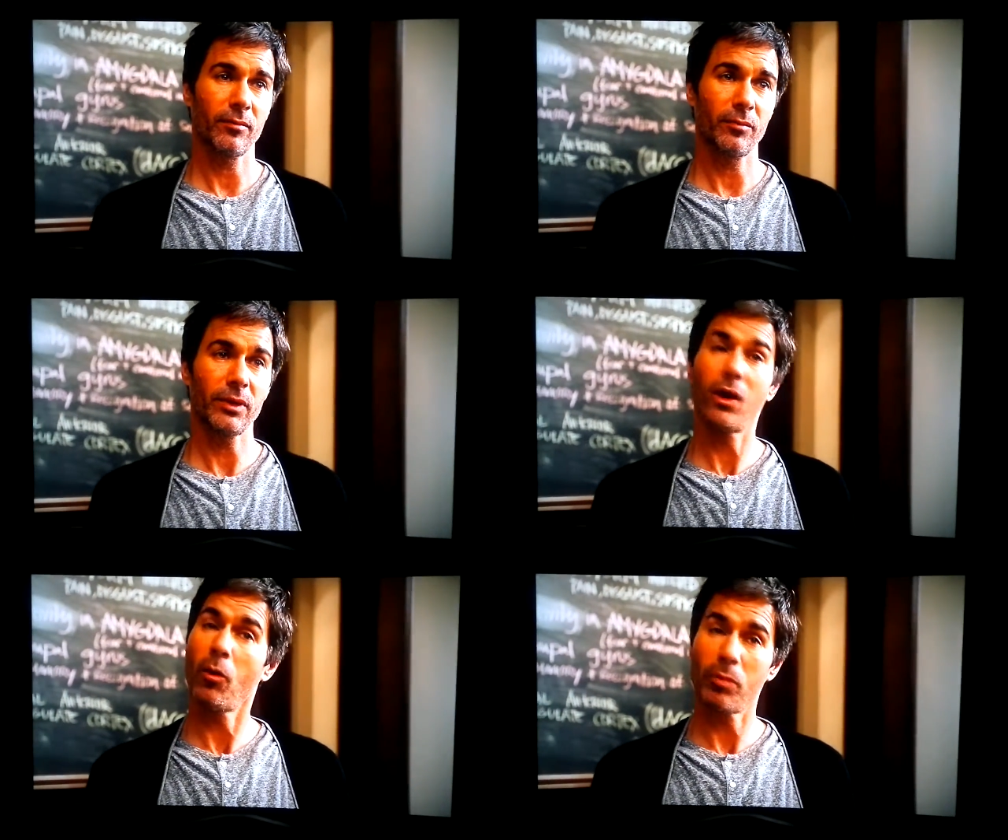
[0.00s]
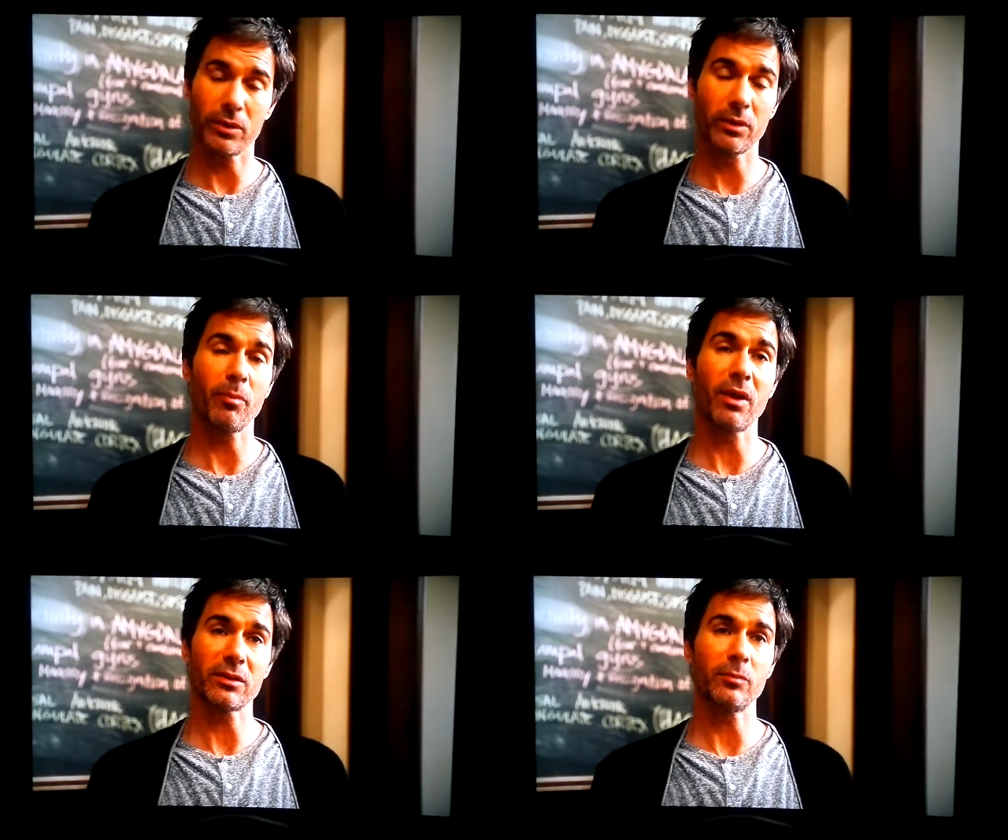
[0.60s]
aperti a
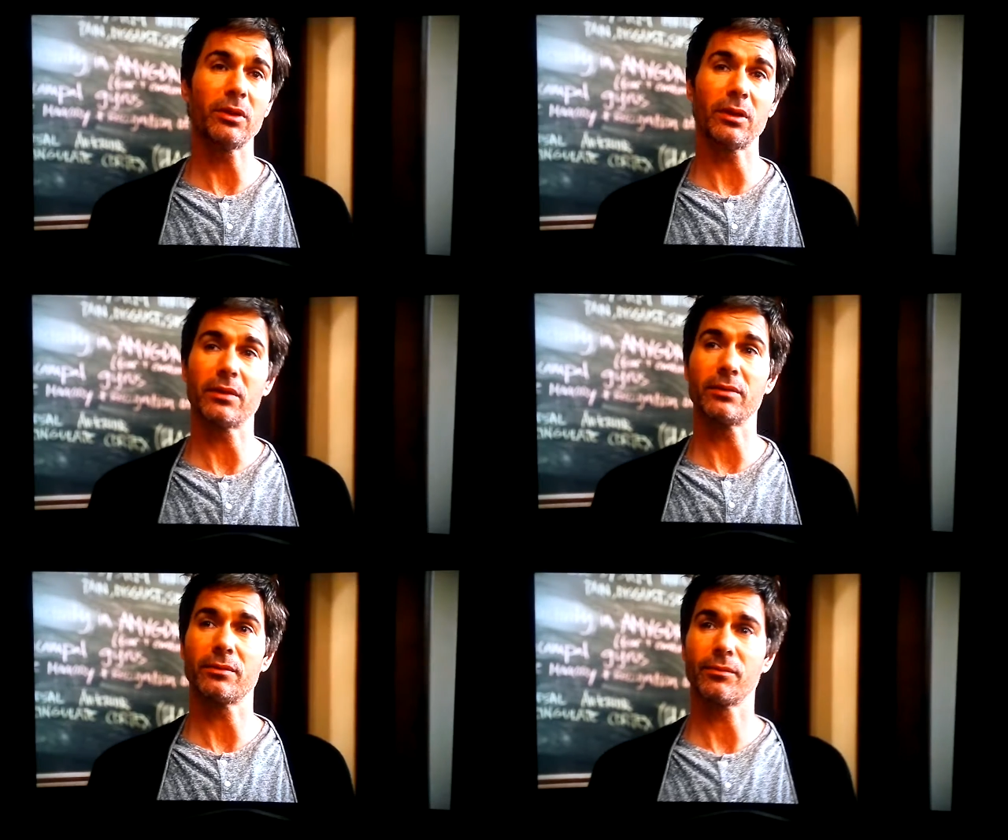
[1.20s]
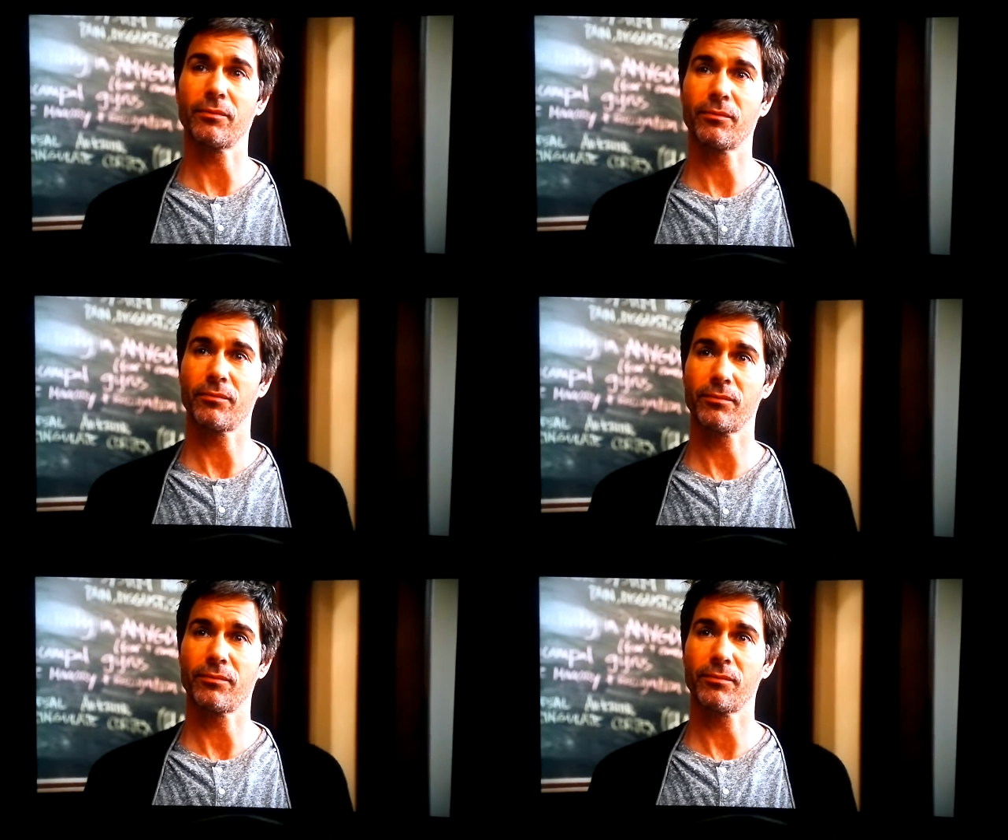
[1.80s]
nuove possibilità.